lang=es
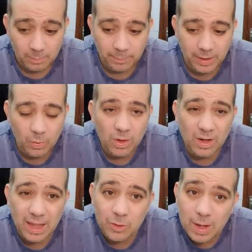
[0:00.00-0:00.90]
Pero bueno,
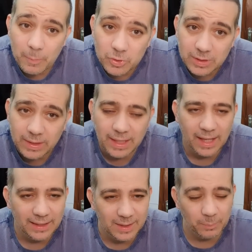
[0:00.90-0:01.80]
le da una posibilidad
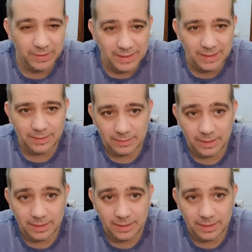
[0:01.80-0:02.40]
a él después de,